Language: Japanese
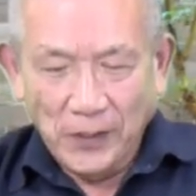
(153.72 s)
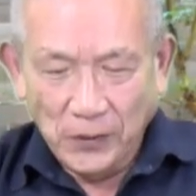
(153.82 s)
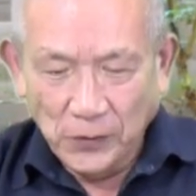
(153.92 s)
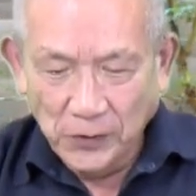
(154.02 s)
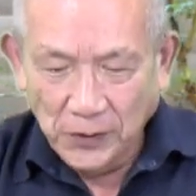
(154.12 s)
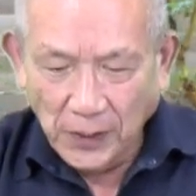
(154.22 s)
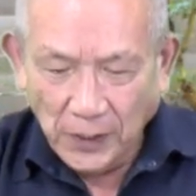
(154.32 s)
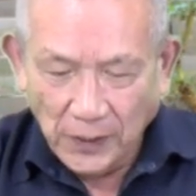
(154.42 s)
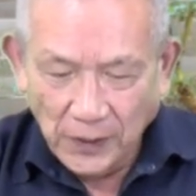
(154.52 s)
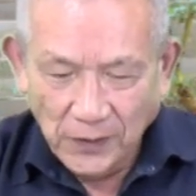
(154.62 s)
こういっ
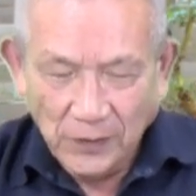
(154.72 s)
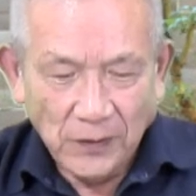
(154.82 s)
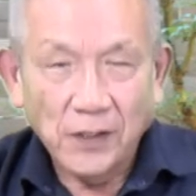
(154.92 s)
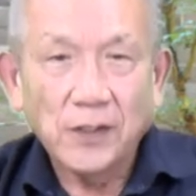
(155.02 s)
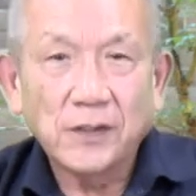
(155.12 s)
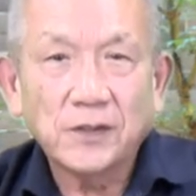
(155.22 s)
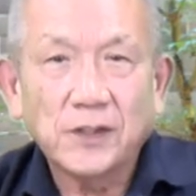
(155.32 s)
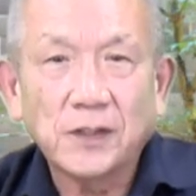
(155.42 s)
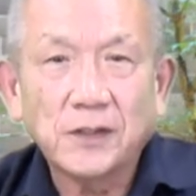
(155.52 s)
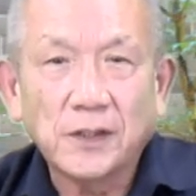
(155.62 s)
た
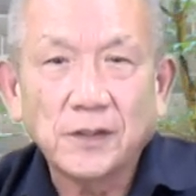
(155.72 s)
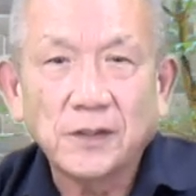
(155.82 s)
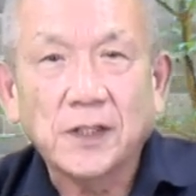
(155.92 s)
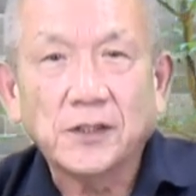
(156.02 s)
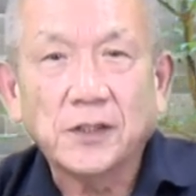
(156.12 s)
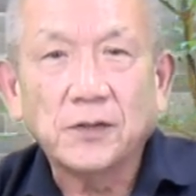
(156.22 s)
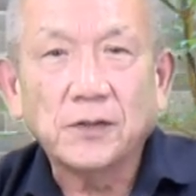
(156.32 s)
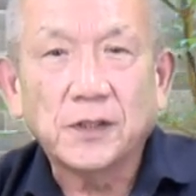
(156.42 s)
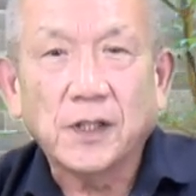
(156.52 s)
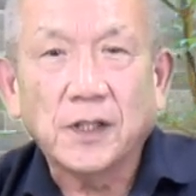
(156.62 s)
単なる偏っ
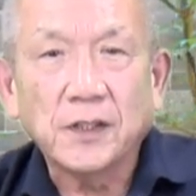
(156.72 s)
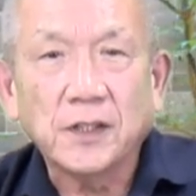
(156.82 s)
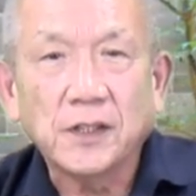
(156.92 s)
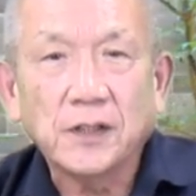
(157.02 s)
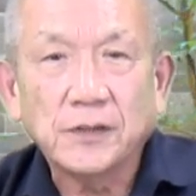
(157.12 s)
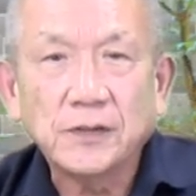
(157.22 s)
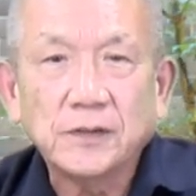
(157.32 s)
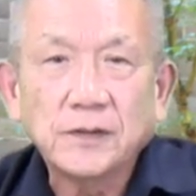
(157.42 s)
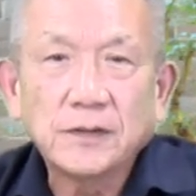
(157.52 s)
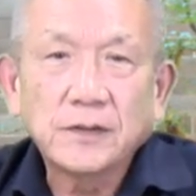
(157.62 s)
た企画
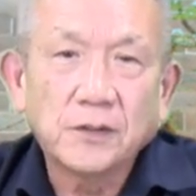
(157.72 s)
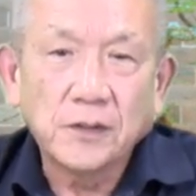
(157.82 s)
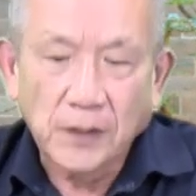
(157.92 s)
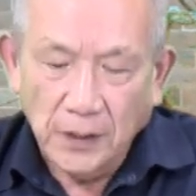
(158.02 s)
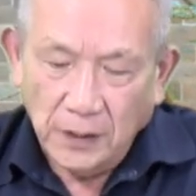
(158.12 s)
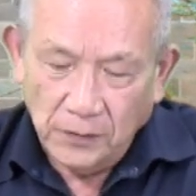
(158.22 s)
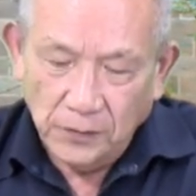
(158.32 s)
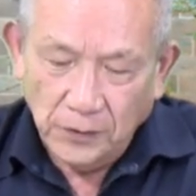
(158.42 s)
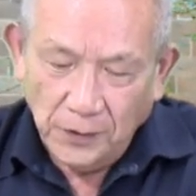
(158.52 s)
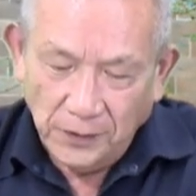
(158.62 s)
これは本
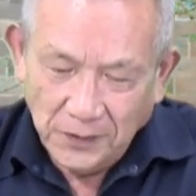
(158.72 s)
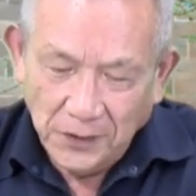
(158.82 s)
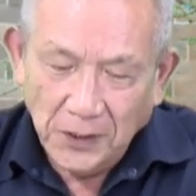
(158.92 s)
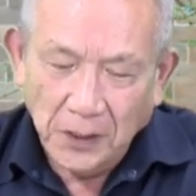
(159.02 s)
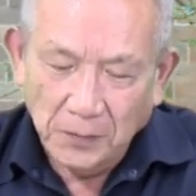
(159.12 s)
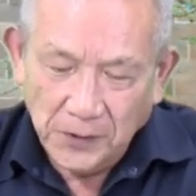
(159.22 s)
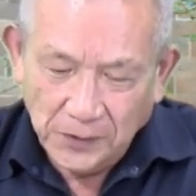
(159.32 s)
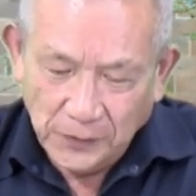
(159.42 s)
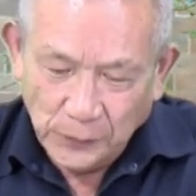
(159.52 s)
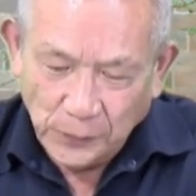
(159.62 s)
当に嫌われま
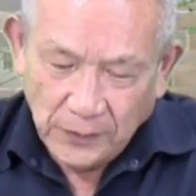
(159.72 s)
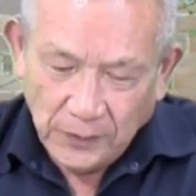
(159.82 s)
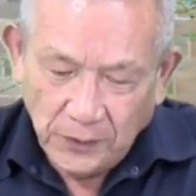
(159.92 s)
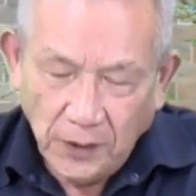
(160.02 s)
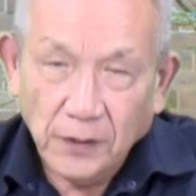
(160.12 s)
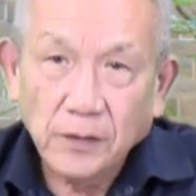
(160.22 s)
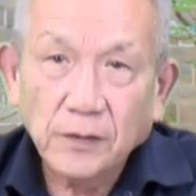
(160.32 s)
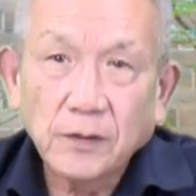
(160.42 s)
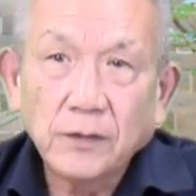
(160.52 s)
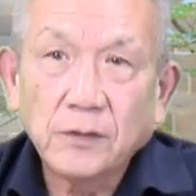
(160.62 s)
す次
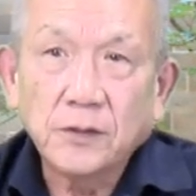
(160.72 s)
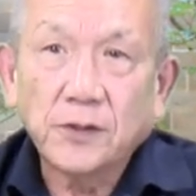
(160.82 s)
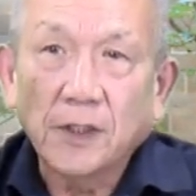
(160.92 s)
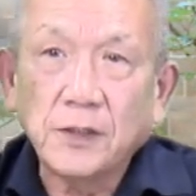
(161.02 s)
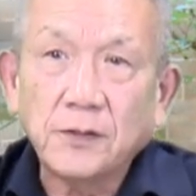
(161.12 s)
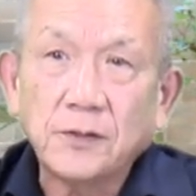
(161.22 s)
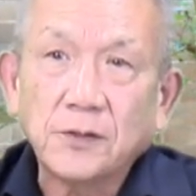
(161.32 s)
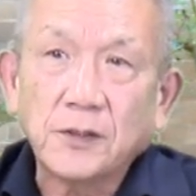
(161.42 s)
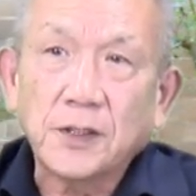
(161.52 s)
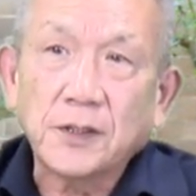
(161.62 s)
このスライドの
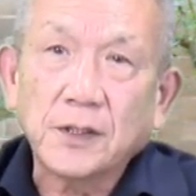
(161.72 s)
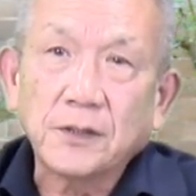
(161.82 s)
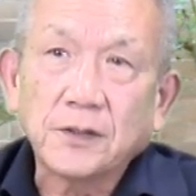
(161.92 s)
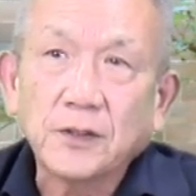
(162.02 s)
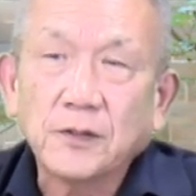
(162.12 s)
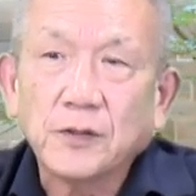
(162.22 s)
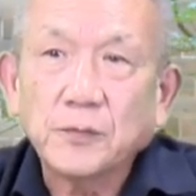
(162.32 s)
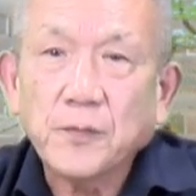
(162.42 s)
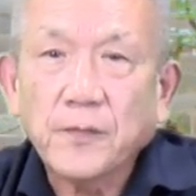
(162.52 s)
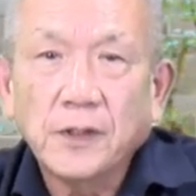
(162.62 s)
作り方なんですけど
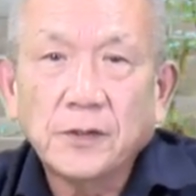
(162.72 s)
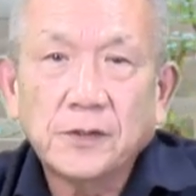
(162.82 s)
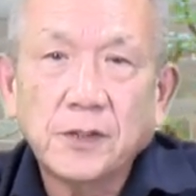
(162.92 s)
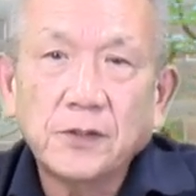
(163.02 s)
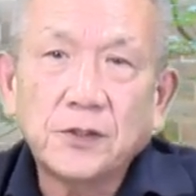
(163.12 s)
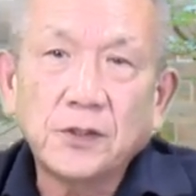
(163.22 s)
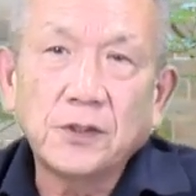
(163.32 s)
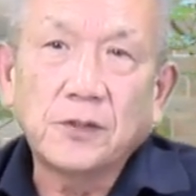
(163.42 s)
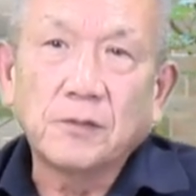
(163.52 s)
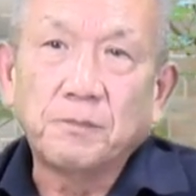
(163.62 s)
Excel
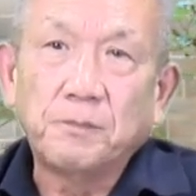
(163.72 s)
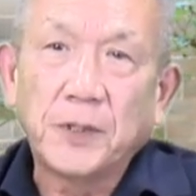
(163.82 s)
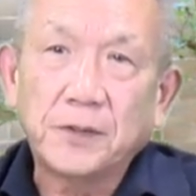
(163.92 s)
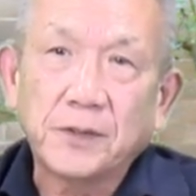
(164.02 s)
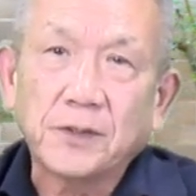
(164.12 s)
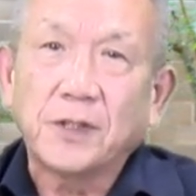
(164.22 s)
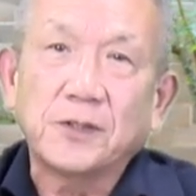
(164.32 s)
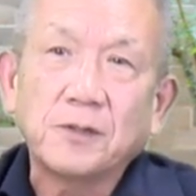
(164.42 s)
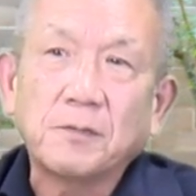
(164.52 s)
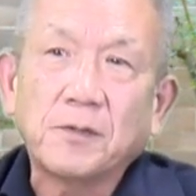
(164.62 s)
シートをべったり
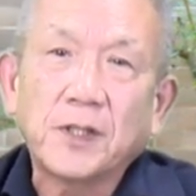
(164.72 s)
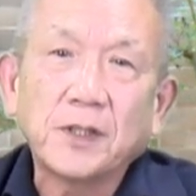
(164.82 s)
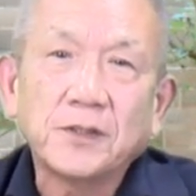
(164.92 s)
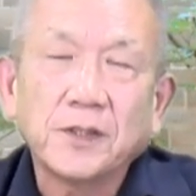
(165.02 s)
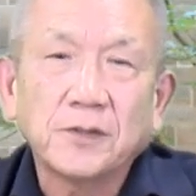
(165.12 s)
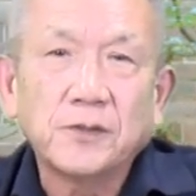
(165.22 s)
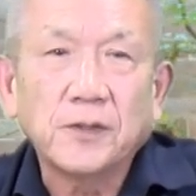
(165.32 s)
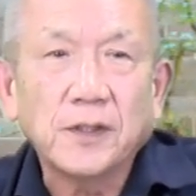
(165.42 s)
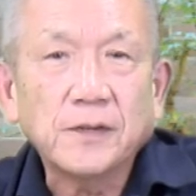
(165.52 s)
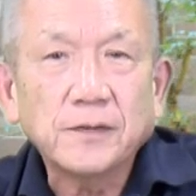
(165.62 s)
そのまま貼り付けると
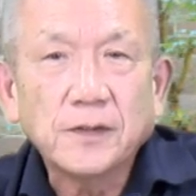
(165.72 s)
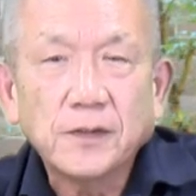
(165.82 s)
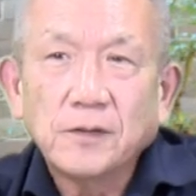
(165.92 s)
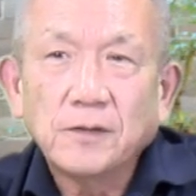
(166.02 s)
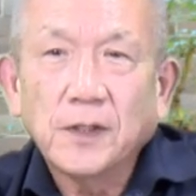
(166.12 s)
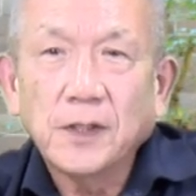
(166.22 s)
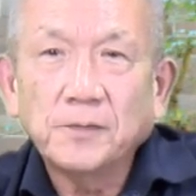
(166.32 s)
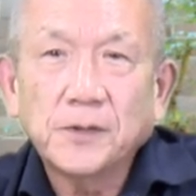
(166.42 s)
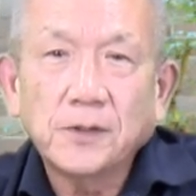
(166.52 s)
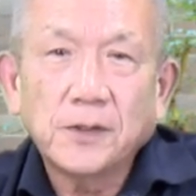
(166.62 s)
か
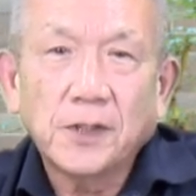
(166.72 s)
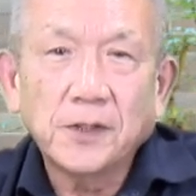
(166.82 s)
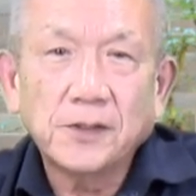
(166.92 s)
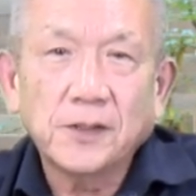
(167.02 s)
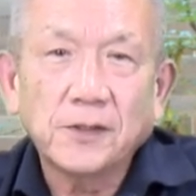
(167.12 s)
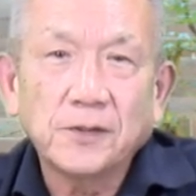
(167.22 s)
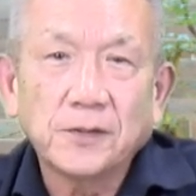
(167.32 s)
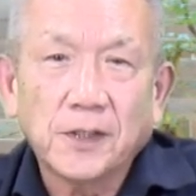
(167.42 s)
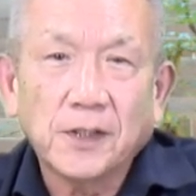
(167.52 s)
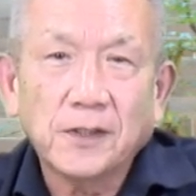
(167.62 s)
ワープロを貼り付けるよ
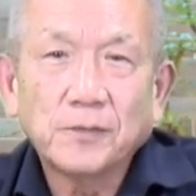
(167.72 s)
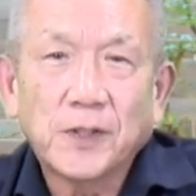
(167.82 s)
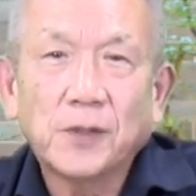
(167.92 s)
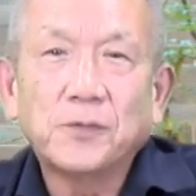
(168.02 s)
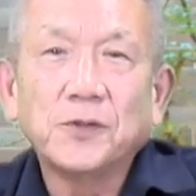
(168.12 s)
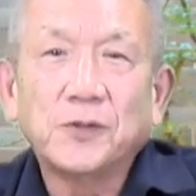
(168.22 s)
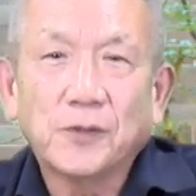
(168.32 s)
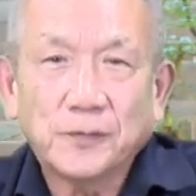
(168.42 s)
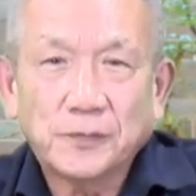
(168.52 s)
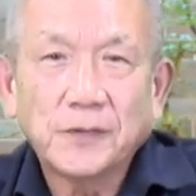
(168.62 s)
うなパワーポイント
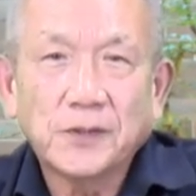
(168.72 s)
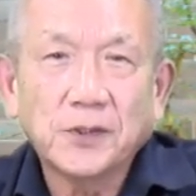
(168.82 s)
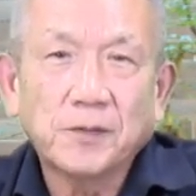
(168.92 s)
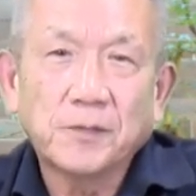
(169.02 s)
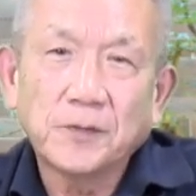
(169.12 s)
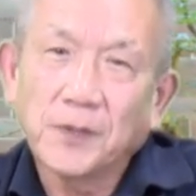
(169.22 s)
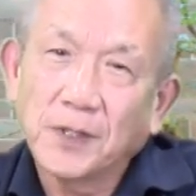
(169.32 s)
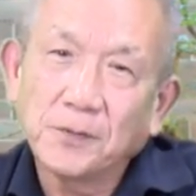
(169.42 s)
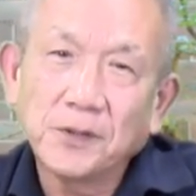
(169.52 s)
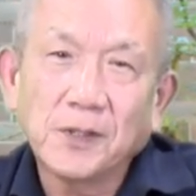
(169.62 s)
私はもう
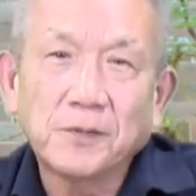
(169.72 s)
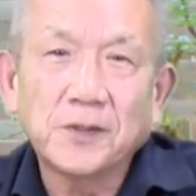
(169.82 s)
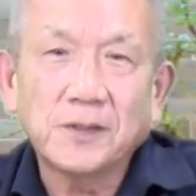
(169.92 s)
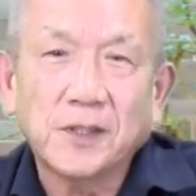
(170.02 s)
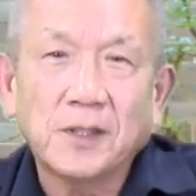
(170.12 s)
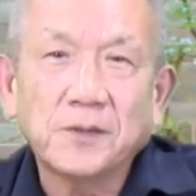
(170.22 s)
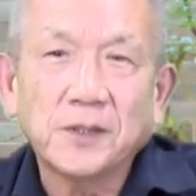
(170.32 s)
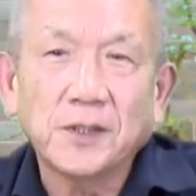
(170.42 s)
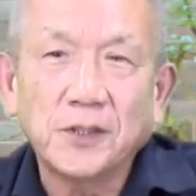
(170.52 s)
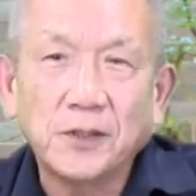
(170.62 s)
パワーポイントあまり使いま
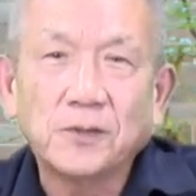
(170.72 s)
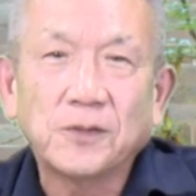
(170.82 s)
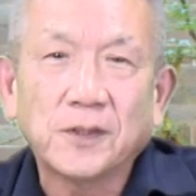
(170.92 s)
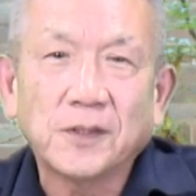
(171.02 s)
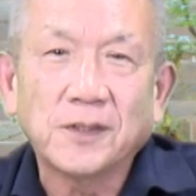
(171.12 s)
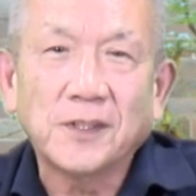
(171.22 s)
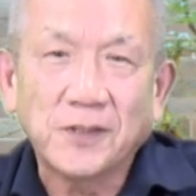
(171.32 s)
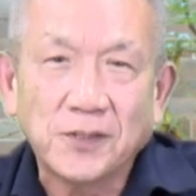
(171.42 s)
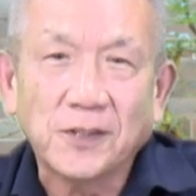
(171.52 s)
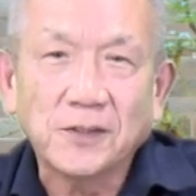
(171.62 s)
せんキーノートが
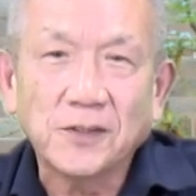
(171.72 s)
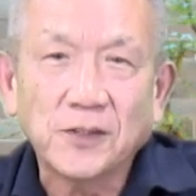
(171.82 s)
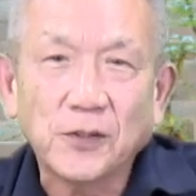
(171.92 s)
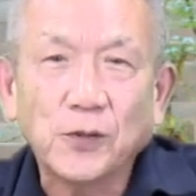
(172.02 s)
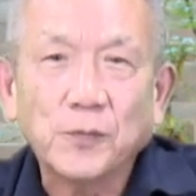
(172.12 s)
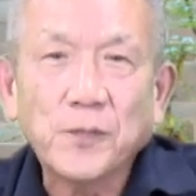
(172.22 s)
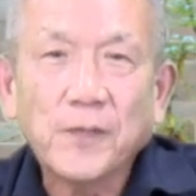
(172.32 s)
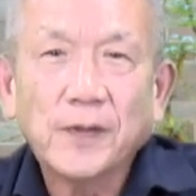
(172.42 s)
大好きなんですけど